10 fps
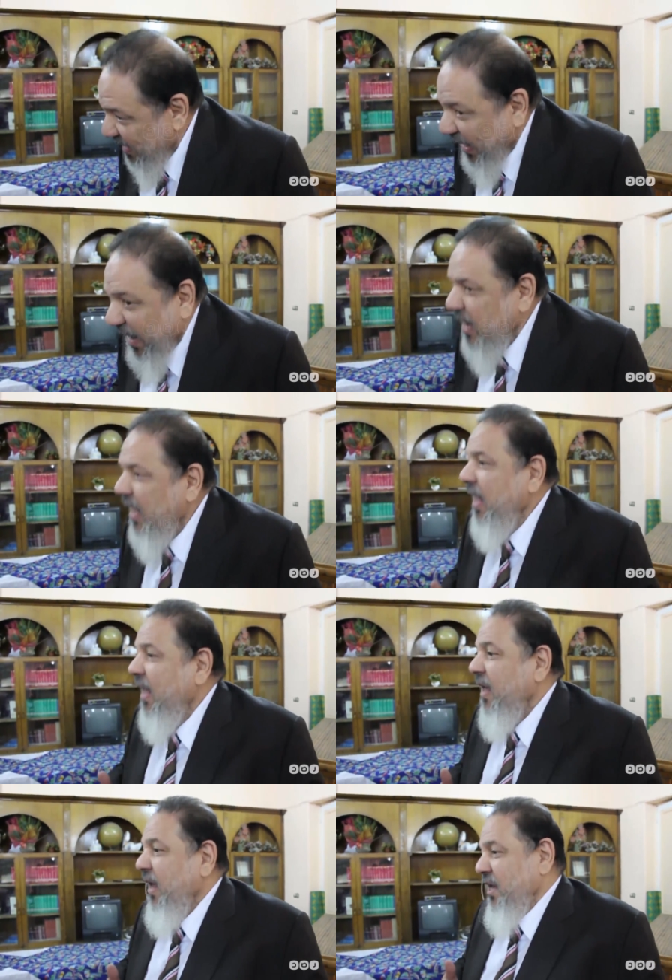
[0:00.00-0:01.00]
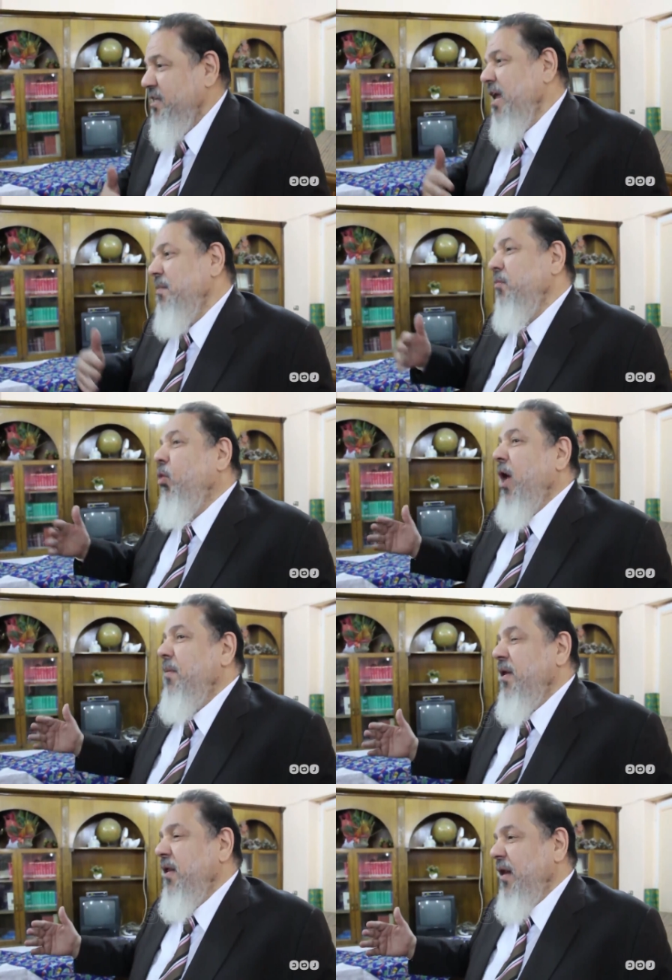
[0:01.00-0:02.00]
على حساب
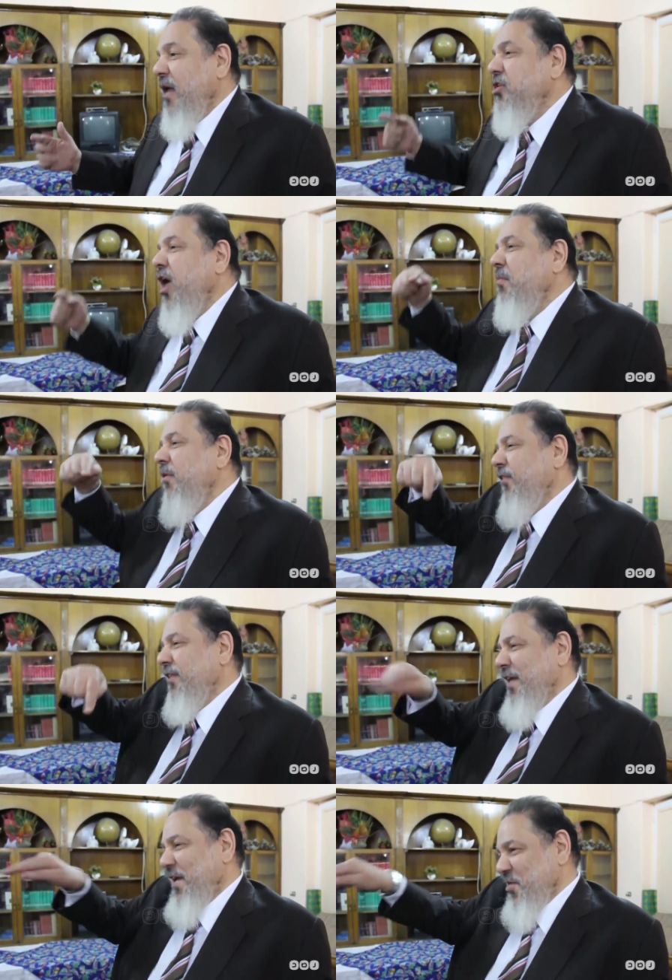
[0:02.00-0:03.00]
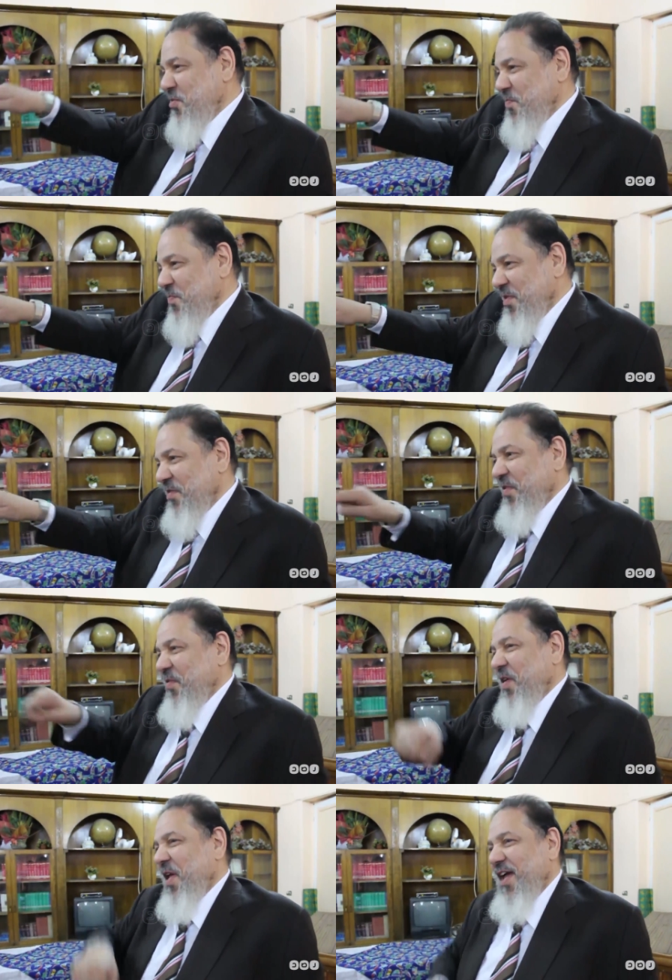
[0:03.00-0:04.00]
المحامين أصحاب الفضل عليهم في
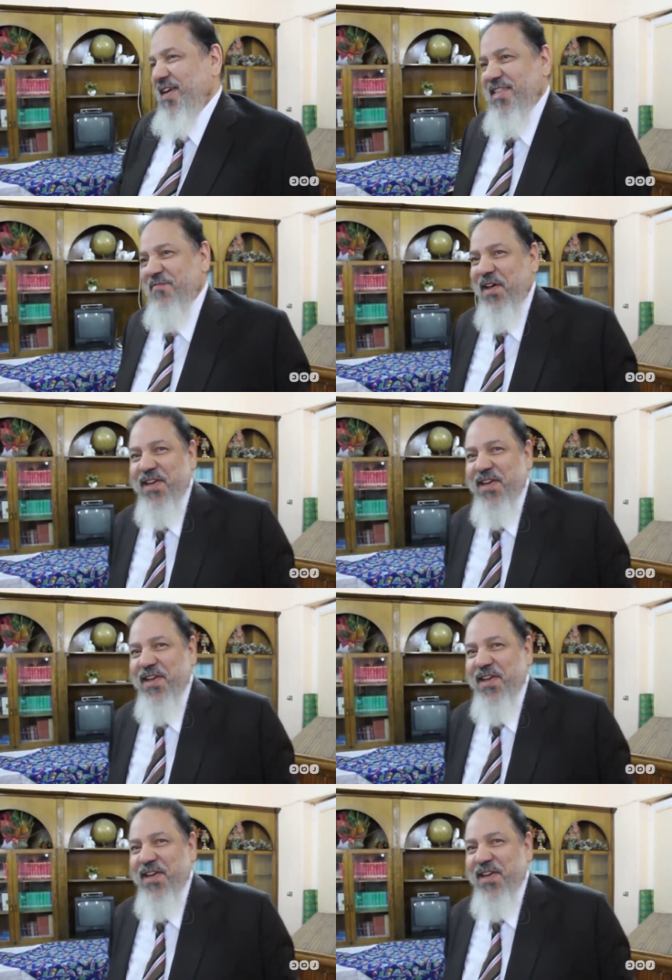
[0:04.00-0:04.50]
الوجاهه الاجتماعية